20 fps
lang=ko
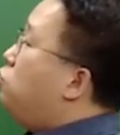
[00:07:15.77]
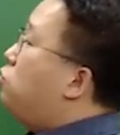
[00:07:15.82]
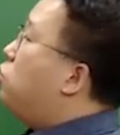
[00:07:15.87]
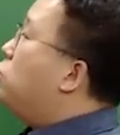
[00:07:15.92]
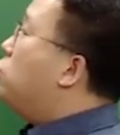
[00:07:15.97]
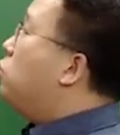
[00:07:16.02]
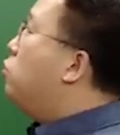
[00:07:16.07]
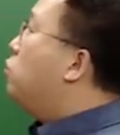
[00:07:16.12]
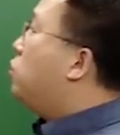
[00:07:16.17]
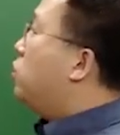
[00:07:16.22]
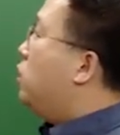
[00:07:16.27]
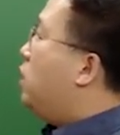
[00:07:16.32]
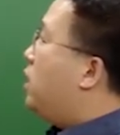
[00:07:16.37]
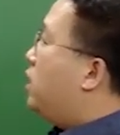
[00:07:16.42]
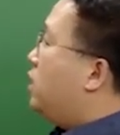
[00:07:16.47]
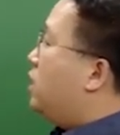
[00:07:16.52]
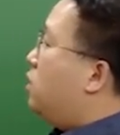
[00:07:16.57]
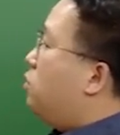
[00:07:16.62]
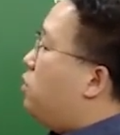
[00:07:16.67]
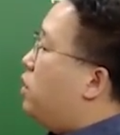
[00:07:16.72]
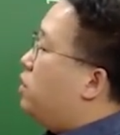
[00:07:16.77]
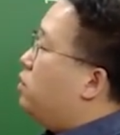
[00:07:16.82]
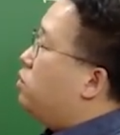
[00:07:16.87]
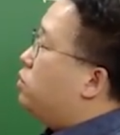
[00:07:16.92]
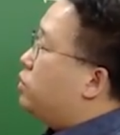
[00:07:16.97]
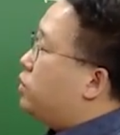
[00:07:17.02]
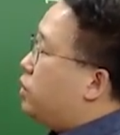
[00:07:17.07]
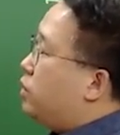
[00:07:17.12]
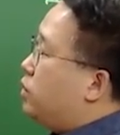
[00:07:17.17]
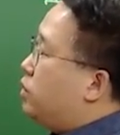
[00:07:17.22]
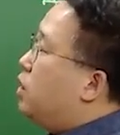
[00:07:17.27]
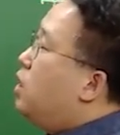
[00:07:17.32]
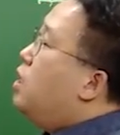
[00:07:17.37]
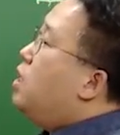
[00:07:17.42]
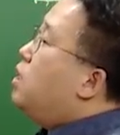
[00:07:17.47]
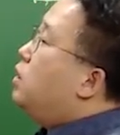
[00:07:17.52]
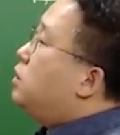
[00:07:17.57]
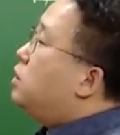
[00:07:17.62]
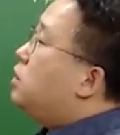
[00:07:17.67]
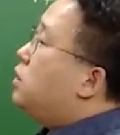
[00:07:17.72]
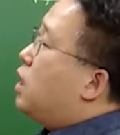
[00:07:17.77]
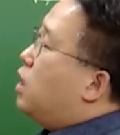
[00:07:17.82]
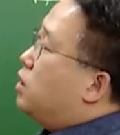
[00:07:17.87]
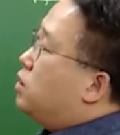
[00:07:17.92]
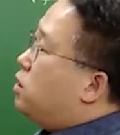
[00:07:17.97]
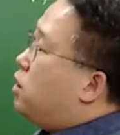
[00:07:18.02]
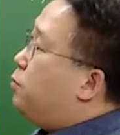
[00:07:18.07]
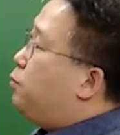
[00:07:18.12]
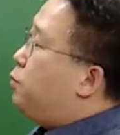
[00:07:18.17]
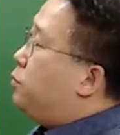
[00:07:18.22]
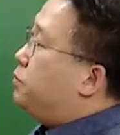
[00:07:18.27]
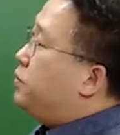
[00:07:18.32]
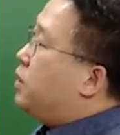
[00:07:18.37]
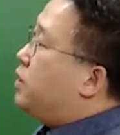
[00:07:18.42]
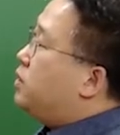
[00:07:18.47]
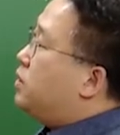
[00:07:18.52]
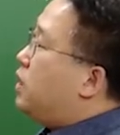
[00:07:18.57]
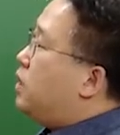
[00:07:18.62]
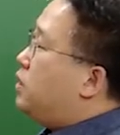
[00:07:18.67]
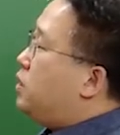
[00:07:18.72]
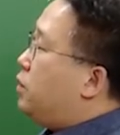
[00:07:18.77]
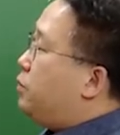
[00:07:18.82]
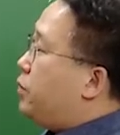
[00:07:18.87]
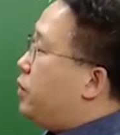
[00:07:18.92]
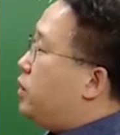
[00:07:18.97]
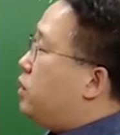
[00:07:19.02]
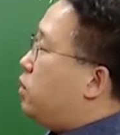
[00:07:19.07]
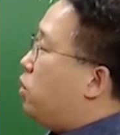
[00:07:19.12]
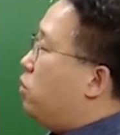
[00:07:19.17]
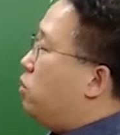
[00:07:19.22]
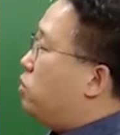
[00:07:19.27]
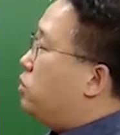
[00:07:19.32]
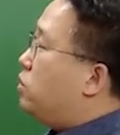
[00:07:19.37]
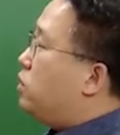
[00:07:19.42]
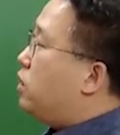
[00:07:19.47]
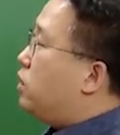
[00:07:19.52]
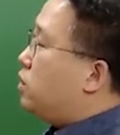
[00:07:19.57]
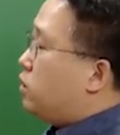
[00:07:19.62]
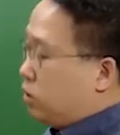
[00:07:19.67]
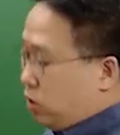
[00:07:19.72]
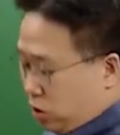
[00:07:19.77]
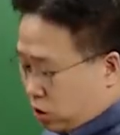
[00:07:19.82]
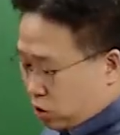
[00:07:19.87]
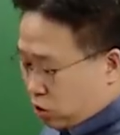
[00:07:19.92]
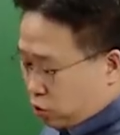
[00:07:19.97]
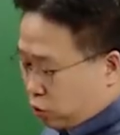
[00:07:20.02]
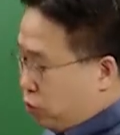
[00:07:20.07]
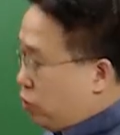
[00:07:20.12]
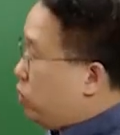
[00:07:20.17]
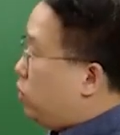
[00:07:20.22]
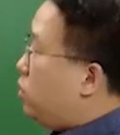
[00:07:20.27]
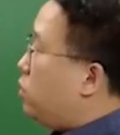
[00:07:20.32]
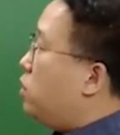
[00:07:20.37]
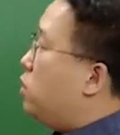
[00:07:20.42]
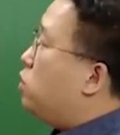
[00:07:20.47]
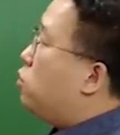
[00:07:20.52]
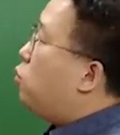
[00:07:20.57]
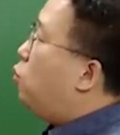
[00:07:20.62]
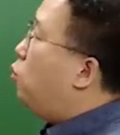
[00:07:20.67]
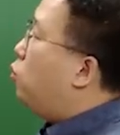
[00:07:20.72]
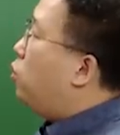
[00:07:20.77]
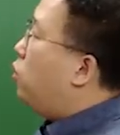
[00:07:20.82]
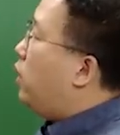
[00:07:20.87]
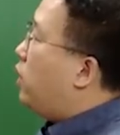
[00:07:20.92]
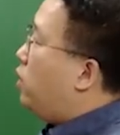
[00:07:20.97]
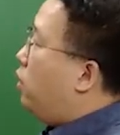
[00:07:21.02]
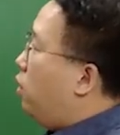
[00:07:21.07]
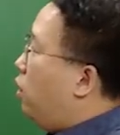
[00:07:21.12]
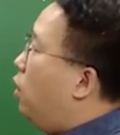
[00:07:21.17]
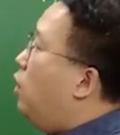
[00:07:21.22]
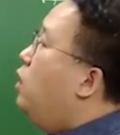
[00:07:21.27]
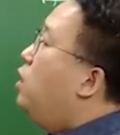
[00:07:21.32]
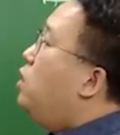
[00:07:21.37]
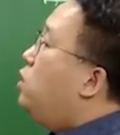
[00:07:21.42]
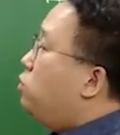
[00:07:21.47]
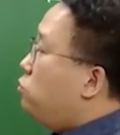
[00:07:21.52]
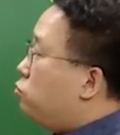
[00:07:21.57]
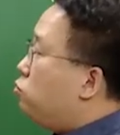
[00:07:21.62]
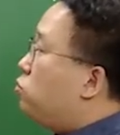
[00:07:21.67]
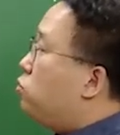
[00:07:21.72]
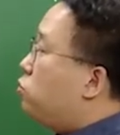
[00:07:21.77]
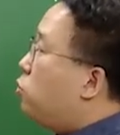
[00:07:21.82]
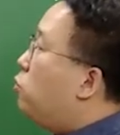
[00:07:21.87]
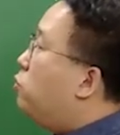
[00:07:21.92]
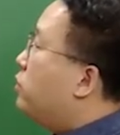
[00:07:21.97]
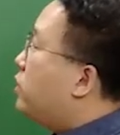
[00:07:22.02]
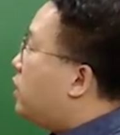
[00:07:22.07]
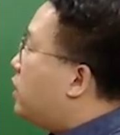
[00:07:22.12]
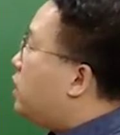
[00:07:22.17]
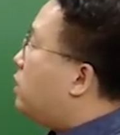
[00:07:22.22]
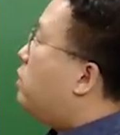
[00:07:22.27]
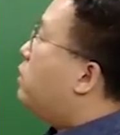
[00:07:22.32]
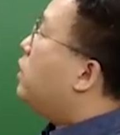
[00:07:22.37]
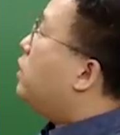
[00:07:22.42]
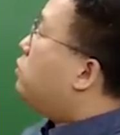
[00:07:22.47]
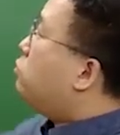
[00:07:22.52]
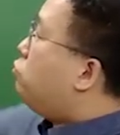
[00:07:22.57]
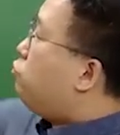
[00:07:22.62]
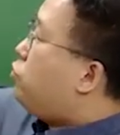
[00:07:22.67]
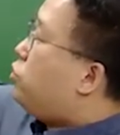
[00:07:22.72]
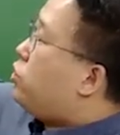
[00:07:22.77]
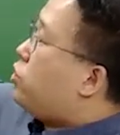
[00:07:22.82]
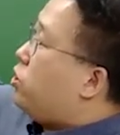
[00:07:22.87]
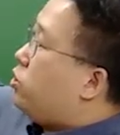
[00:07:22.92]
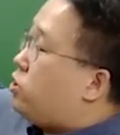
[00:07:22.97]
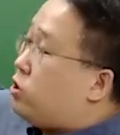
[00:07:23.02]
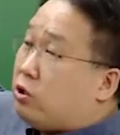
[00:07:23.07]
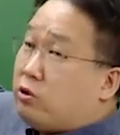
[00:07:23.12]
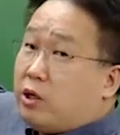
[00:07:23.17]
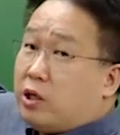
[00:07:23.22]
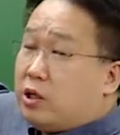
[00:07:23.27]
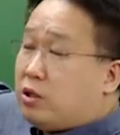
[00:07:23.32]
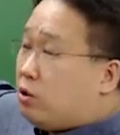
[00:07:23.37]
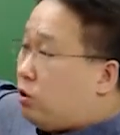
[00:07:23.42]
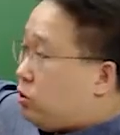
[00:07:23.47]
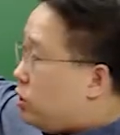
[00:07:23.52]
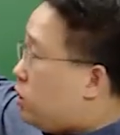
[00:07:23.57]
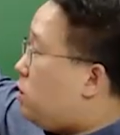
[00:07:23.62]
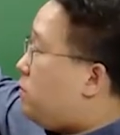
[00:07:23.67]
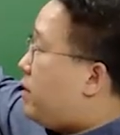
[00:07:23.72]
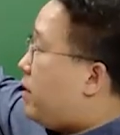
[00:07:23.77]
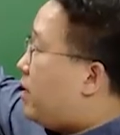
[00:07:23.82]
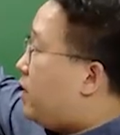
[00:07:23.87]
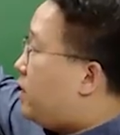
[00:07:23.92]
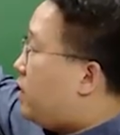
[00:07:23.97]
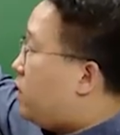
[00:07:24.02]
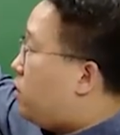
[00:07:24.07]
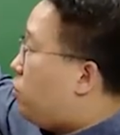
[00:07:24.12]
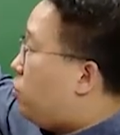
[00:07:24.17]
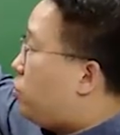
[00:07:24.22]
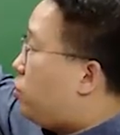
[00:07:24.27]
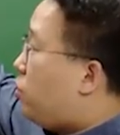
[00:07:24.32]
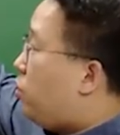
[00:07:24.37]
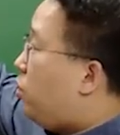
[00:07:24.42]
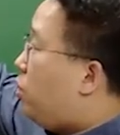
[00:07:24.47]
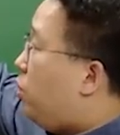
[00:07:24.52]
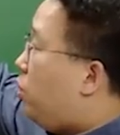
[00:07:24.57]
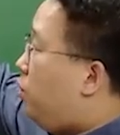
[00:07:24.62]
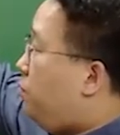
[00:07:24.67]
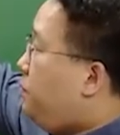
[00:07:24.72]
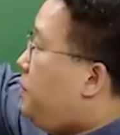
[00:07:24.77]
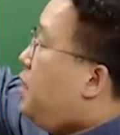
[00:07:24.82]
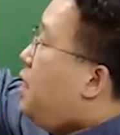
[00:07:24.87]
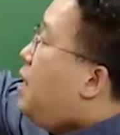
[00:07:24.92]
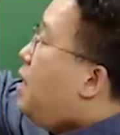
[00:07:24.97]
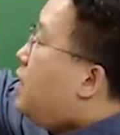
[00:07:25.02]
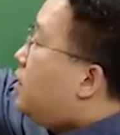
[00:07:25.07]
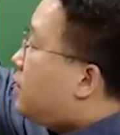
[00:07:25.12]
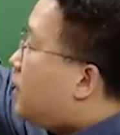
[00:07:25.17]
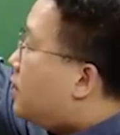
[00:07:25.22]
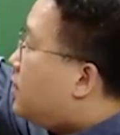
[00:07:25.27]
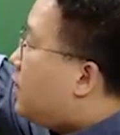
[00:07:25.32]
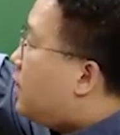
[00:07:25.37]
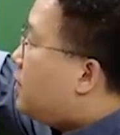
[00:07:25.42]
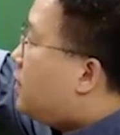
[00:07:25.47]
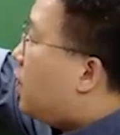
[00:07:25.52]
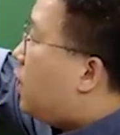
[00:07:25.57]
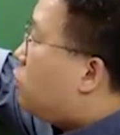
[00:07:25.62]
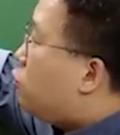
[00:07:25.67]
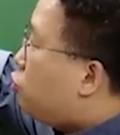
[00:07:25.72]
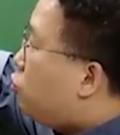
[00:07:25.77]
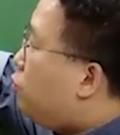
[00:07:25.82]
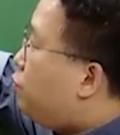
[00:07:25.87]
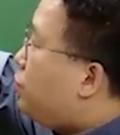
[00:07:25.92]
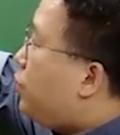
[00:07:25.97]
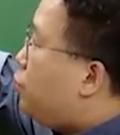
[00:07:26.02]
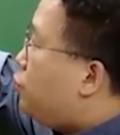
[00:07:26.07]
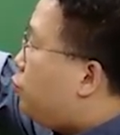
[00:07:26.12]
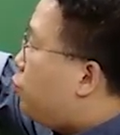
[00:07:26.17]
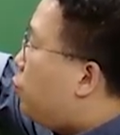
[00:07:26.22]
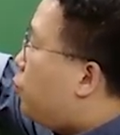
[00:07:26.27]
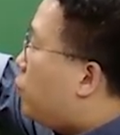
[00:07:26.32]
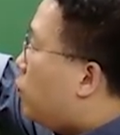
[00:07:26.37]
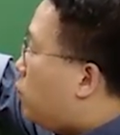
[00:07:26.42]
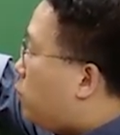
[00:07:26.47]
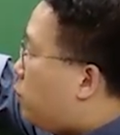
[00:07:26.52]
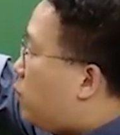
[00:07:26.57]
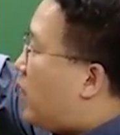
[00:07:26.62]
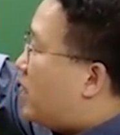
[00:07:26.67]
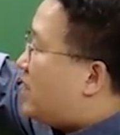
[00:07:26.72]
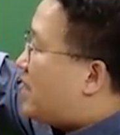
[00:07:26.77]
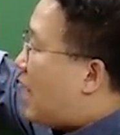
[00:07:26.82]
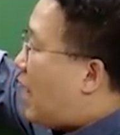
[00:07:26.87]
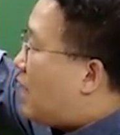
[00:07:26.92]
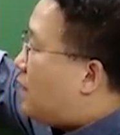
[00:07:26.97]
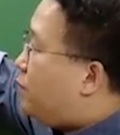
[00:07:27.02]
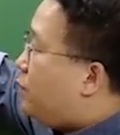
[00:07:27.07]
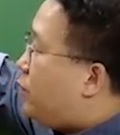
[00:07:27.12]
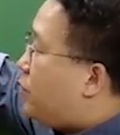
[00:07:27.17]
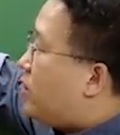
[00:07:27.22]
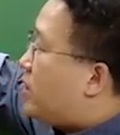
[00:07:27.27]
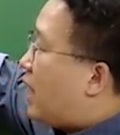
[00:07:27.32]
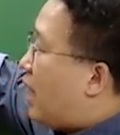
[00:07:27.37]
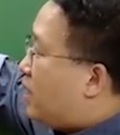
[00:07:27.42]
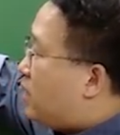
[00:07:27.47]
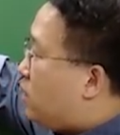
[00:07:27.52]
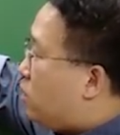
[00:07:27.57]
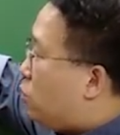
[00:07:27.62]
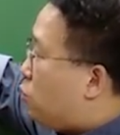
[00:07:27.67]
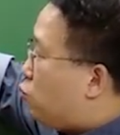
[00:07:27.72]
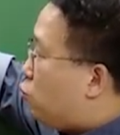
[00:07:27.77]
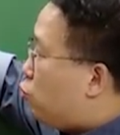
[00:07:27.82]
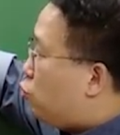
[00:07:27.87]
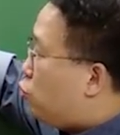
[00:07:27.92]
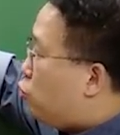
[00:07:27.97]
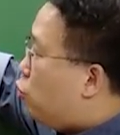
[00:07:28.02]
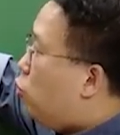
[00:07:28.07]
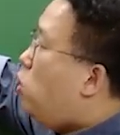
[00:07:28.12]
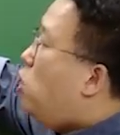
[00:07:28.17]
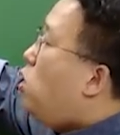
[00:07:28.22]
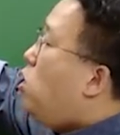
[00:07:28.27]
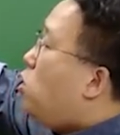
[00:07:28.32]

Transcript: 유통 경로 전략이라고 하는 것은 시장, 제품, 생산자 및 경쟁적 요인들을 고려하여 유통 기간의 수를 결정하는 것을 말한다는 거죠. 생산자가 충분한 유통 경험과 자금력을 가진 경우